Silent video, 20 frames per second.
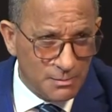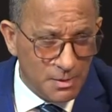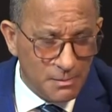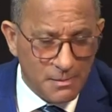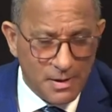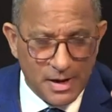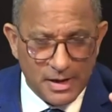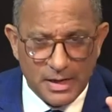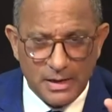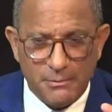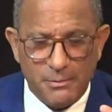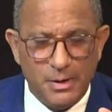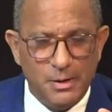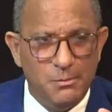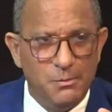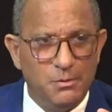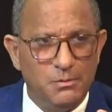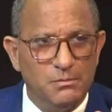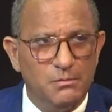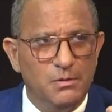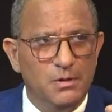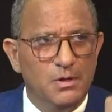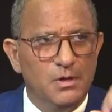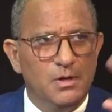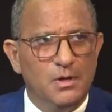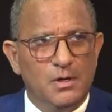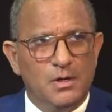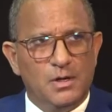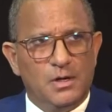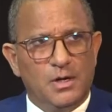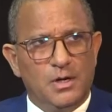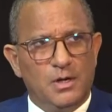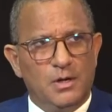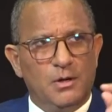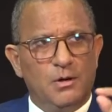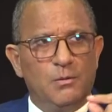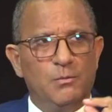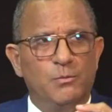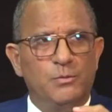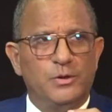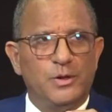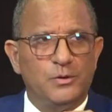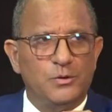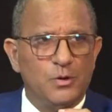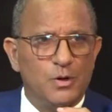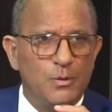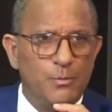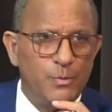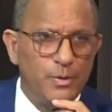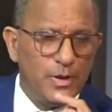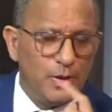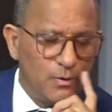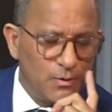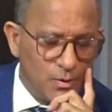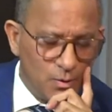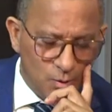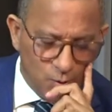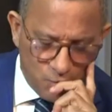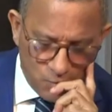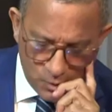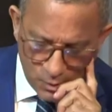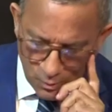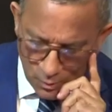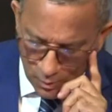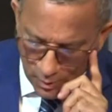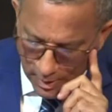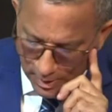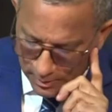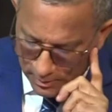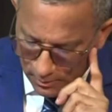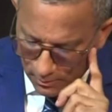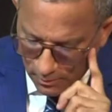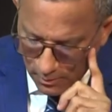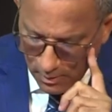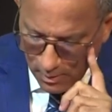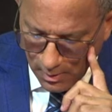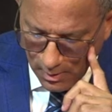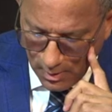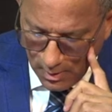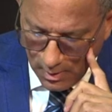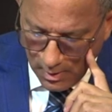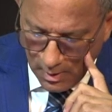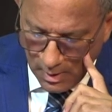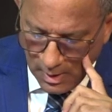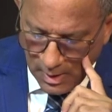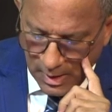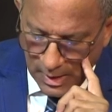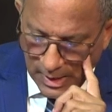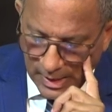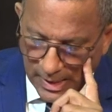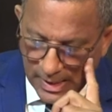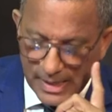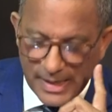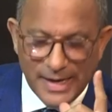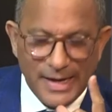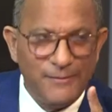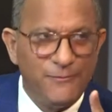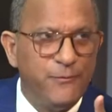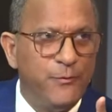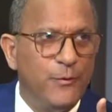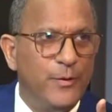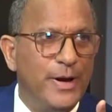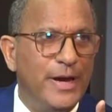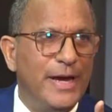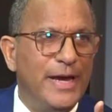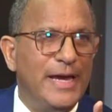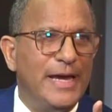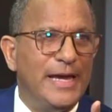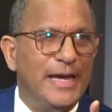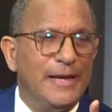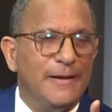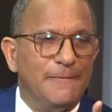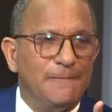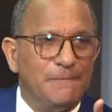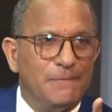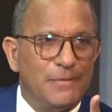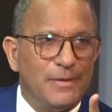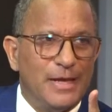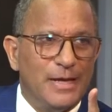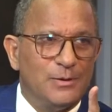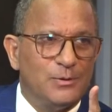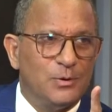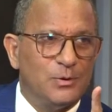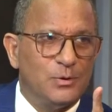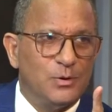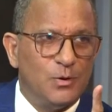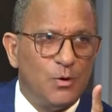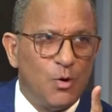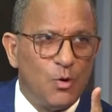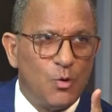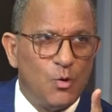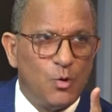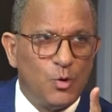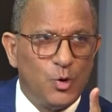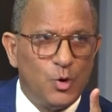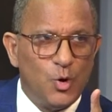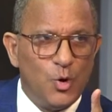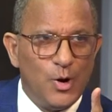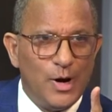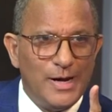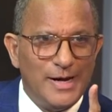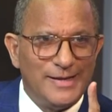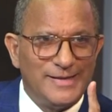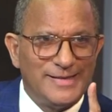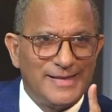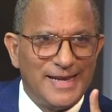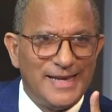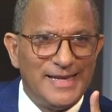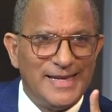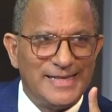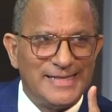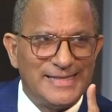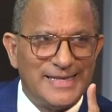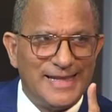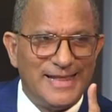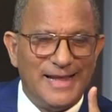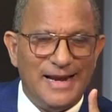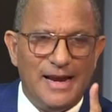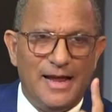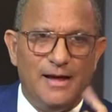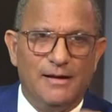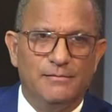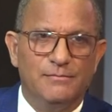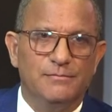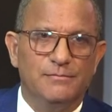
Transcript: imagen que vimos, y los muchachos que puedan, que nos ayuden con eso, eh, eh, fue, eso se ocurrió en la Estrella Sadala,